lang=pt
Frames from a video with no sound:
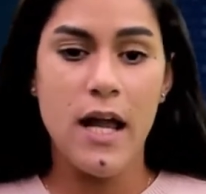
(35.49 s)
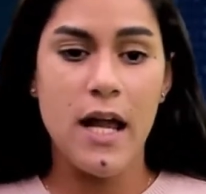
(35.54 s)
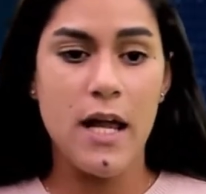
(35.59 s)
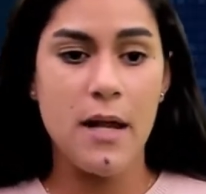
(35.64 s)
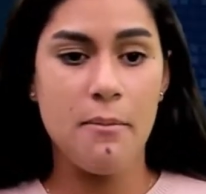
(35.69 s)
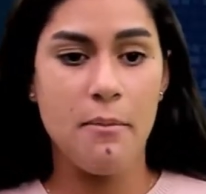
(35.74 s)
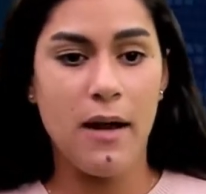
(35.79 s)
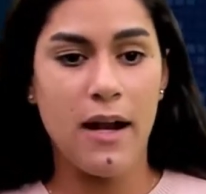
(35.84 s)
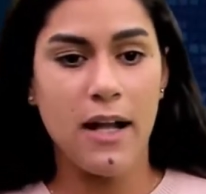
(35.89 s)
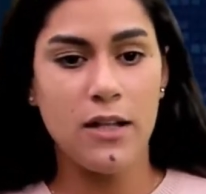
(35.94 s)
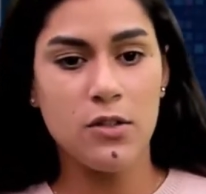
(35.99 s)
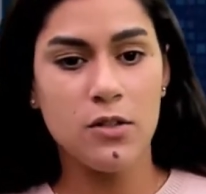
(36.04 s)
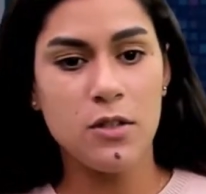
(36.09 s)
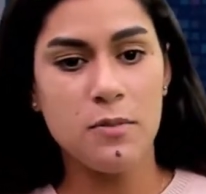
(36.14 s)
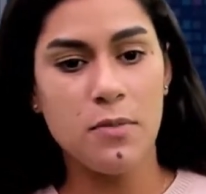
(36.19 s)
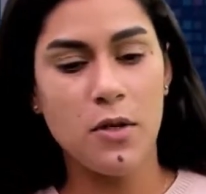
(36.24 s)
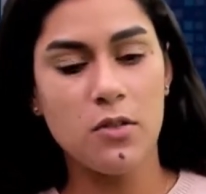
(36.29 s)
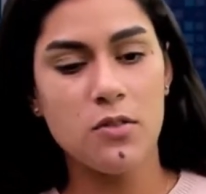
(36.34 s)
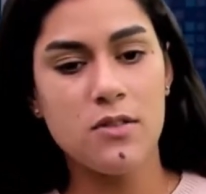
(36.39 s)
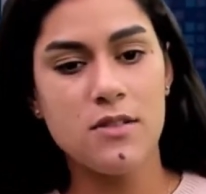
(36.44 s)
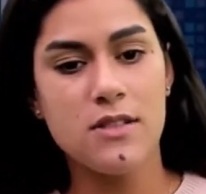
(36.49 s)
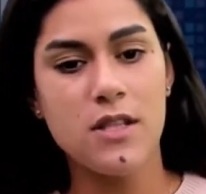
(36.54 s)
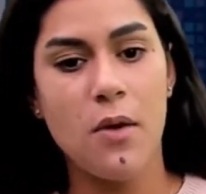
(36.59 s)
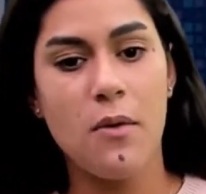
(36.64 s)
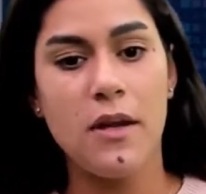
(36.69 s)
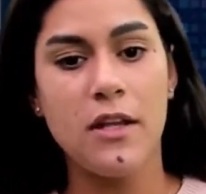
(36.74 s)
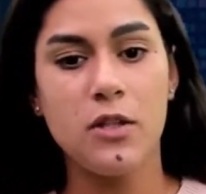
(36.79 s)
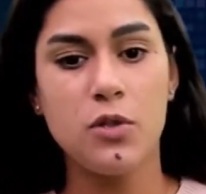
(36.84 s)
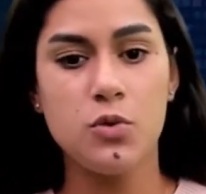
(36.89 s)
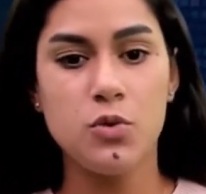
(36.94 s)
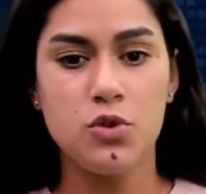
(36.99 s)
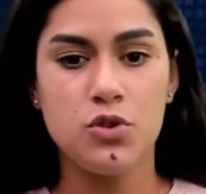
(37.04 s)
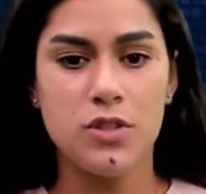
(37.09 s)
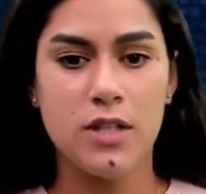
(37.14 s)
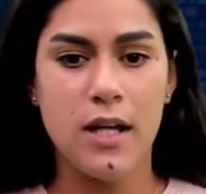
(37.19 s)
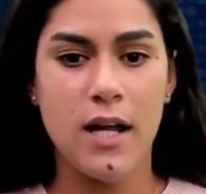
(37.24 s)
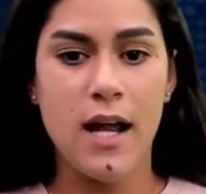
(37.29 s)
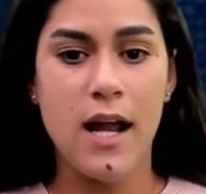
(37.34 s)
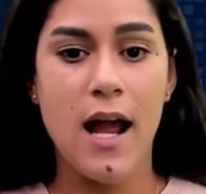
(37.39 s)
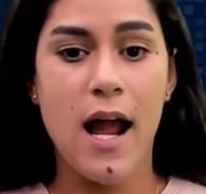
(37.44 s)
embalador de produção e
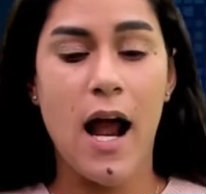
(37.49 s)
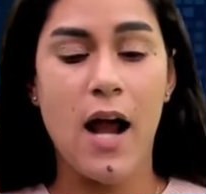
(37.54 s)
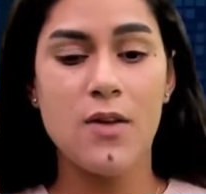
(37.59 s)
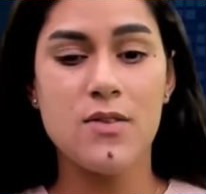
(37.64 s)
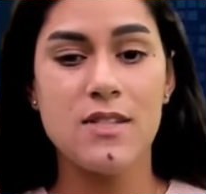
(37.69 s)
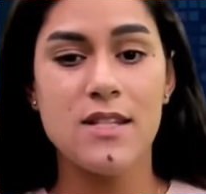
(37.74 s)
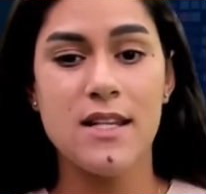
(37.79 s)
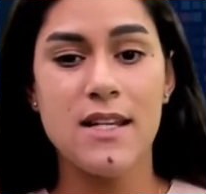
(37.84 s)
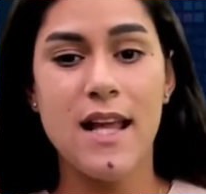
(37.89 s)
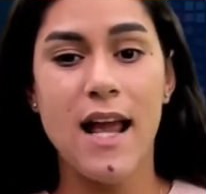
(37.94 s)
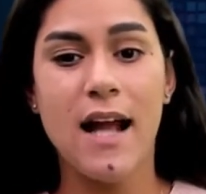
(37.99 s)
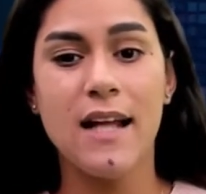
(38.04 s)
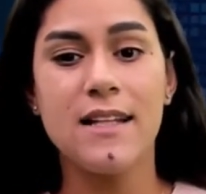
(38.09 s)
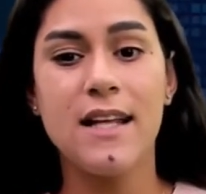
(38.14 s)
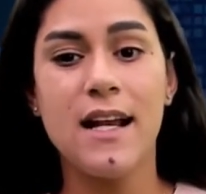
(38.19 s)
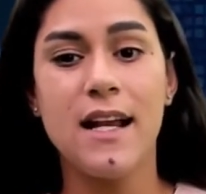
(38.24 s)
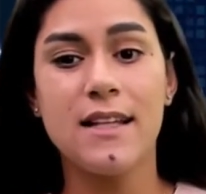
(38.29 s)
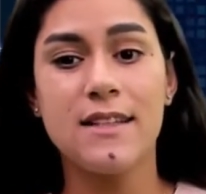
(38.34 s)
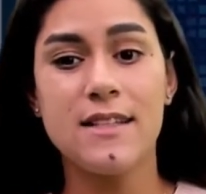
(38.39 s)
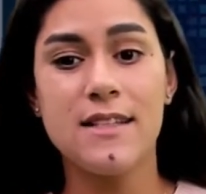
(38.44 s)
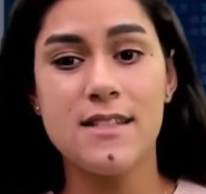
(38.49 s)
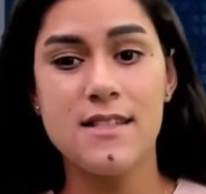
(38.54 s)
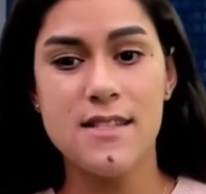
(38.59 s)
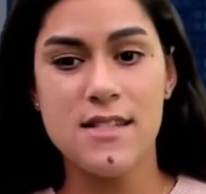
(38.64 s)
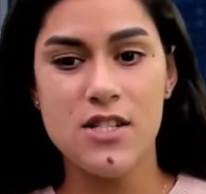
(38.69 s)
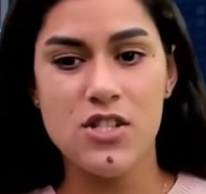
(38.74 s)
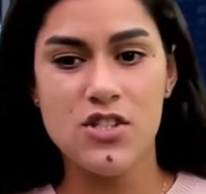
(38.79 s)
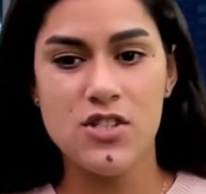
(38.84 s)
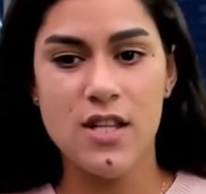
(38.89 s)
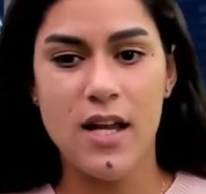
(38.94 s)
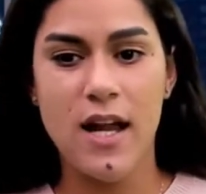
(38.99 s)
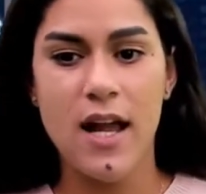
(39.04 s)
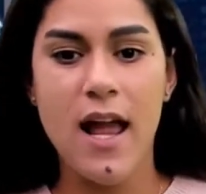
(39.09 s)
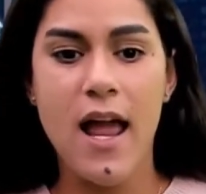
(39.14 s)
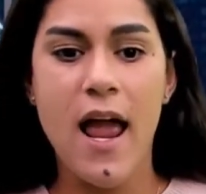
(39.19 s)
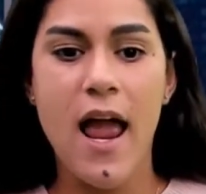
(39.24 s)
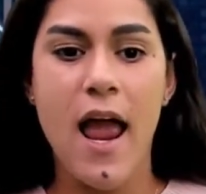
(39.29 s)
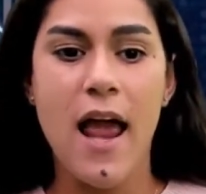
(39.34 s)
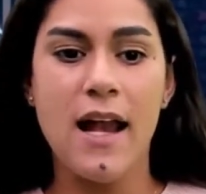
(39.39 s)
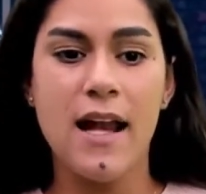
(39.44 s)
indústria, auxiliar de eletricista,
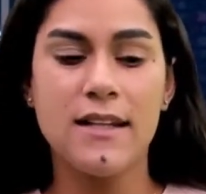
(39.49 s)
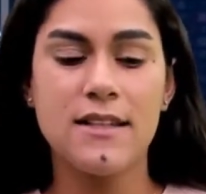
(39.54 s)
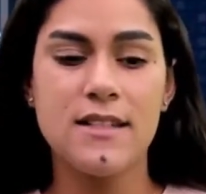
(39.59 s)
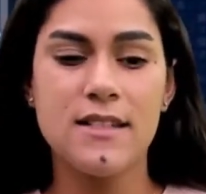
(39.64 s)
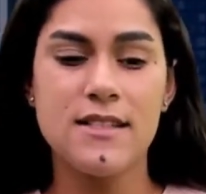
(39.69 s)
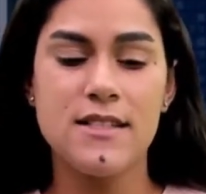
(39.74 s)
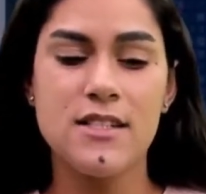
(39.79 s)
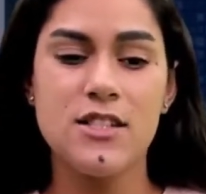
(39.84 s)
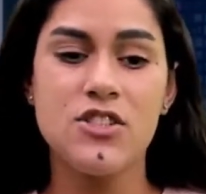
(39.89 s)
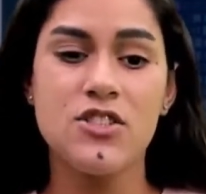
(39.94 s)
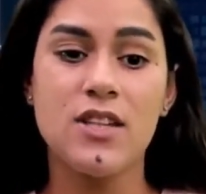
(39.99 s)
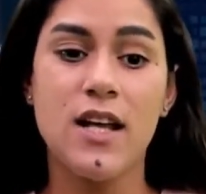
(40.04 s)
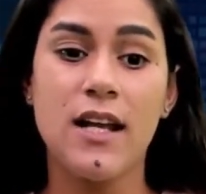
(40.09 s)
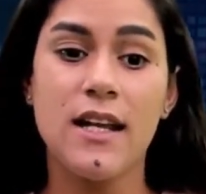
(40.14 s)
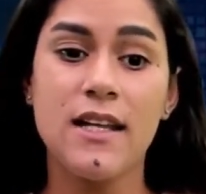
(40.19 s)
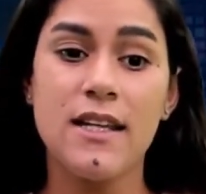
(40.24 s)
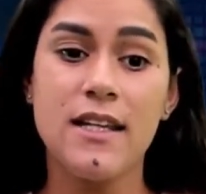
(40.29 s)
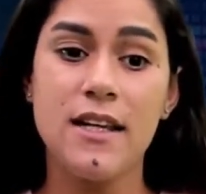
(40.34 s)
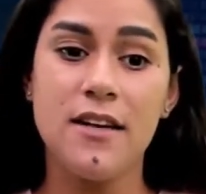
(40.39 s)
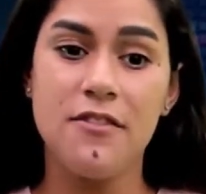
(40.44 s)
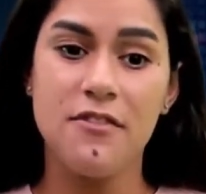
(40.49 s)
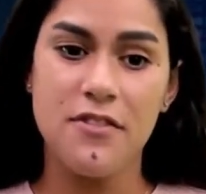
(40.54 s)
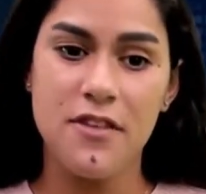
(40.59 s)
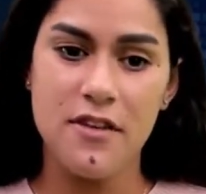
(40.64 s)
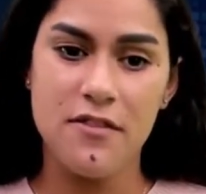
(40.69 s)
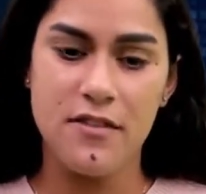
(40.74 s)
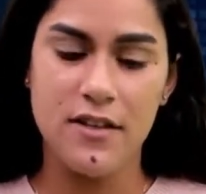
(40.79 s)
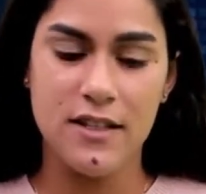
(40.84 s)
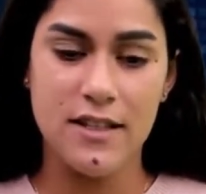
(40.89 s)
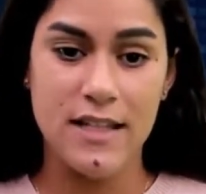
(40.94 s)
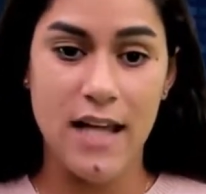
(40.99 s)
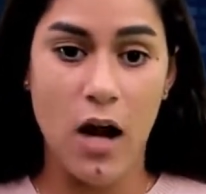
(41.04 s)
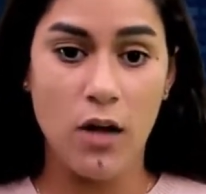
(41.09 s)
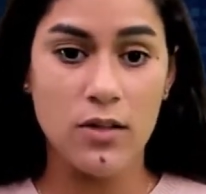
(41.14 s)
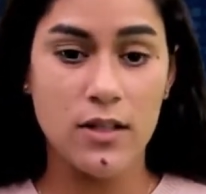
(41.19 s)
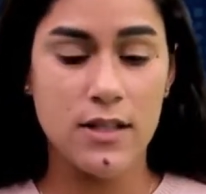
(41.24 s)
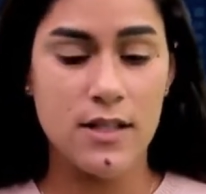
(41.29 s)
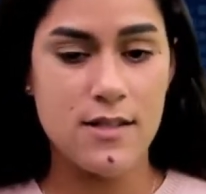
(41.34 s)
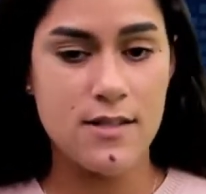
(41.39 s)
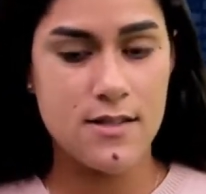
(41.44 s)
eletricista linha viva de
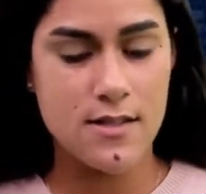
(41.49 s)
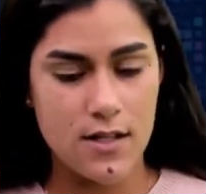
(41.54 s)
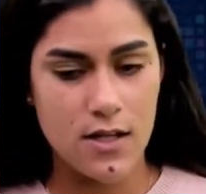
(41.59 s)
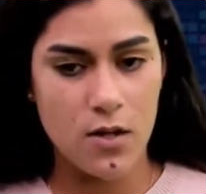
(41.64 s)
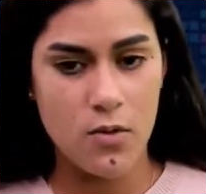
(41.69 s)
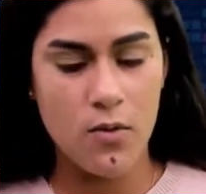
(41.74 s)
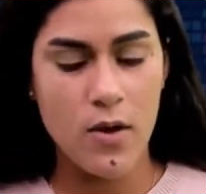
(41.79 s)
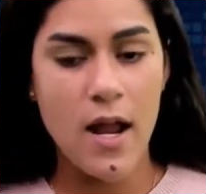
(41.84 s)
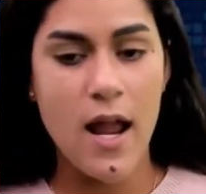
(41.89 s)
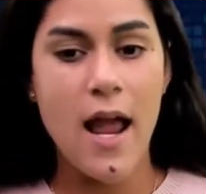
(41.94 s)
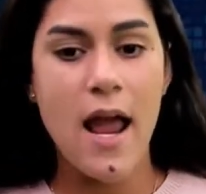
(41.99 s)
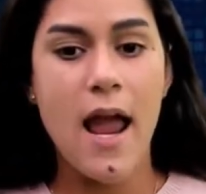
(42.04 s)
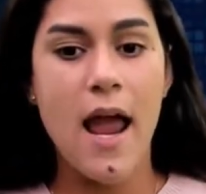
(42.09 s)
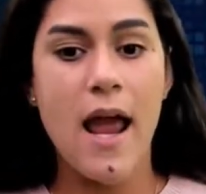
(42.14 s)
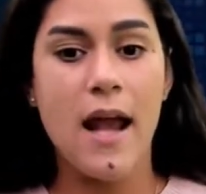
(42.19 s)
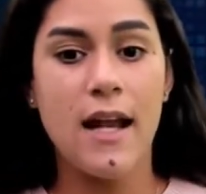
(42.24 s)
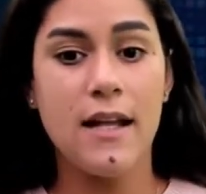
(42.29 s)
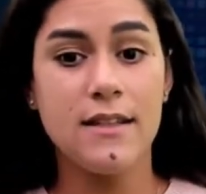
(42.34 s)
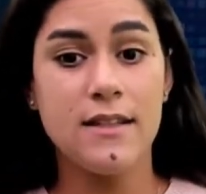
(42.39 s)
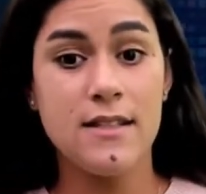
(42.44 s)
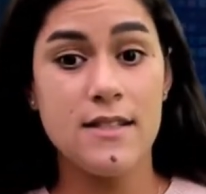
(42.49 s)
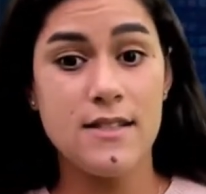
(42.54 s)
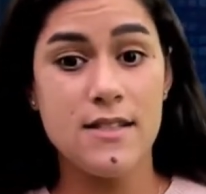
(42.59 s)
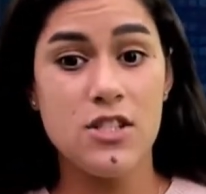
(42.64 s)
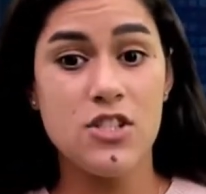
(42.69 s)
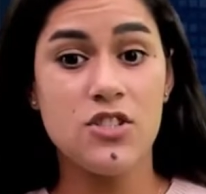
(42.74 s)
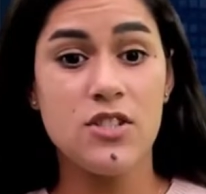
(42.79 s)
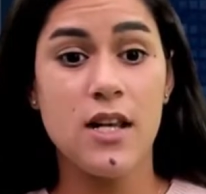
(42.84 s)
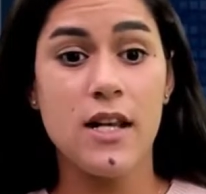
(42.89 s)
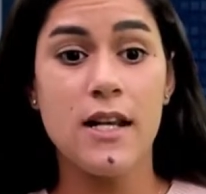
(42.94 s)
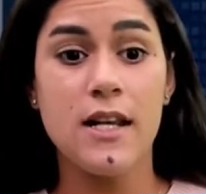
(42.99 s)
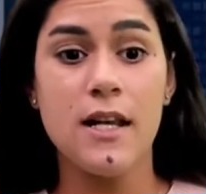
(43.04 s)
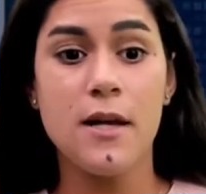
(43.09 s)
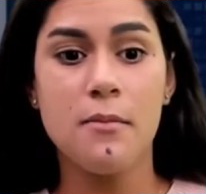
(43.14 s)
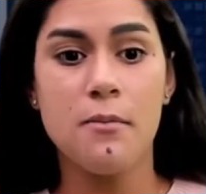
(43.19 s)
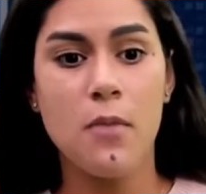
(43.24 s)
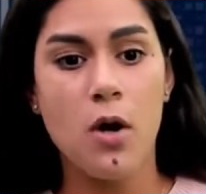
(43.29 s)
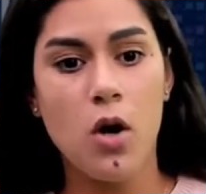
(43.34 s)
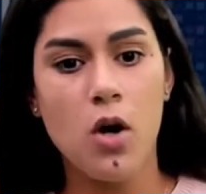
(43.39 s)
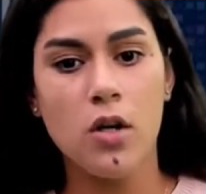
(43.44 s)
alta tensão, eletricista em linha
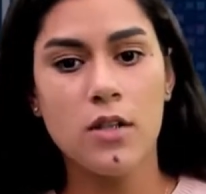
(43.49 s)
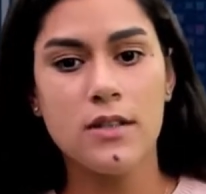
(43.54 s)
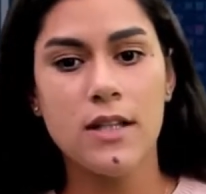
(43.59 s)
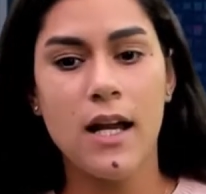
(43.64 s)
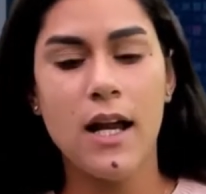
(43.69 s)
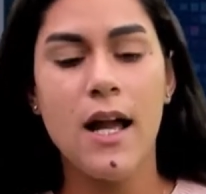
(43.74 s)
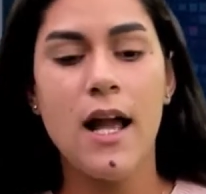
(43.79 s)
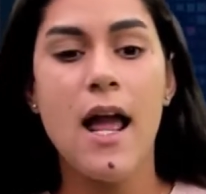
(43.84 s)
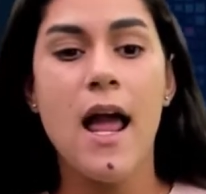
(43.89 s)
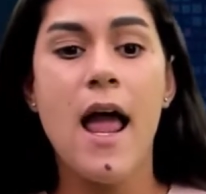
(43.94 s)
morta,